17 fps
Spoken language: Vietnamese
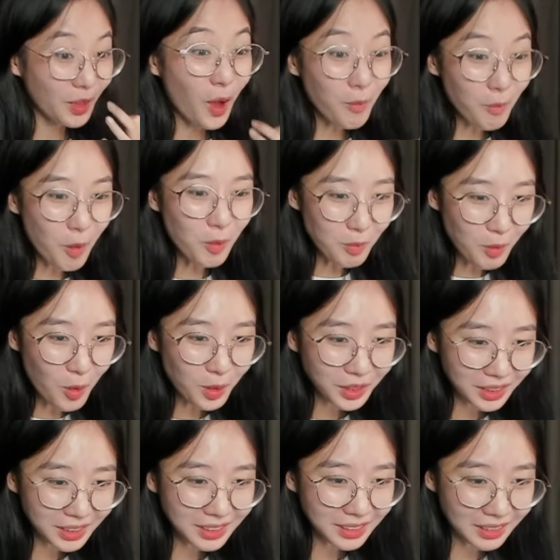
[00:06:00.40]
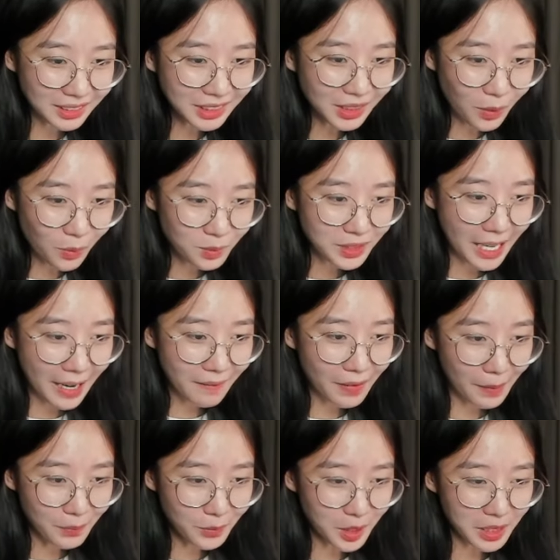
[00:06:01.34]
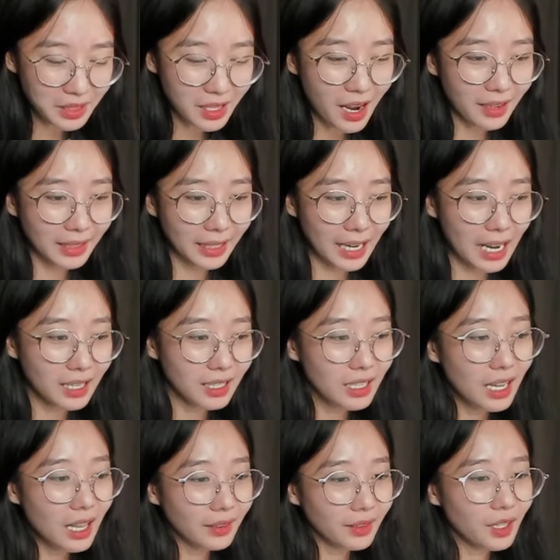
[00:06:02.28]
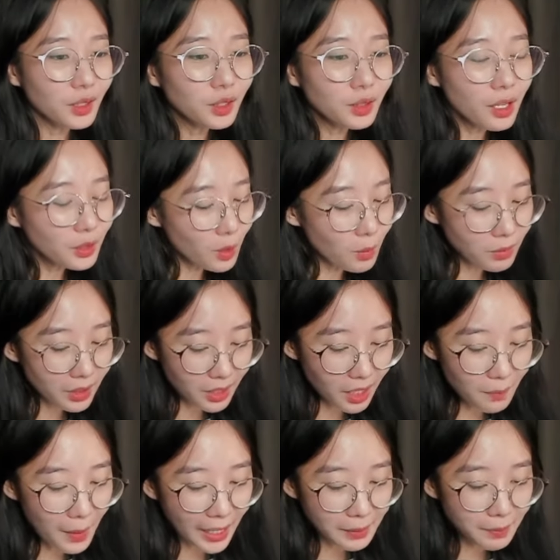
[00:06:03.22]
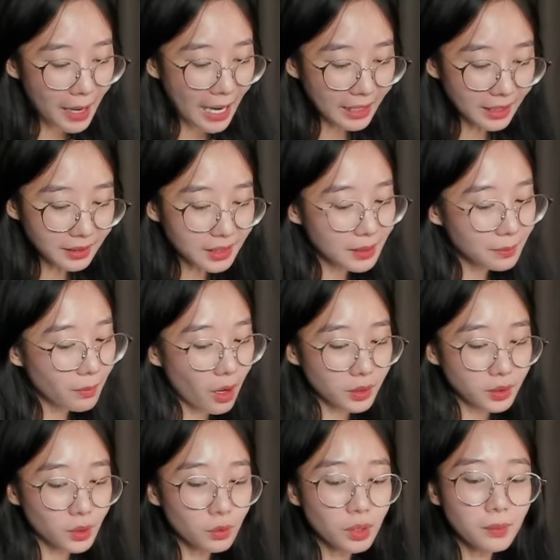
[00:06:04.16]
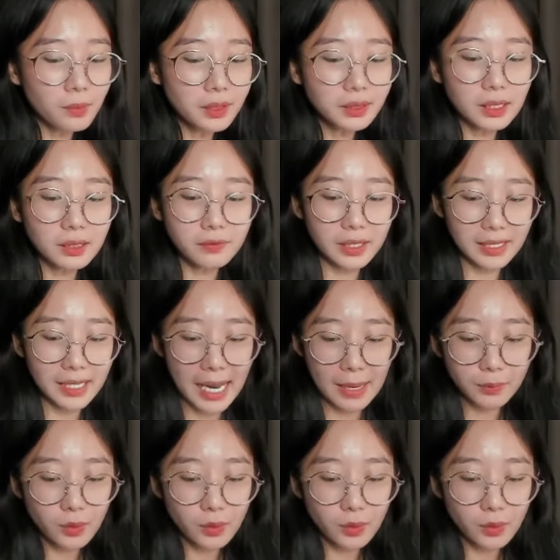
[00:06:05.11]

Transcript: Tôi muốn mua sử, sử dụng sản phẩm tuyệt vời này á. Nó, nói chung là nó bày bán trên mọi showroom ở trên Việt Nam,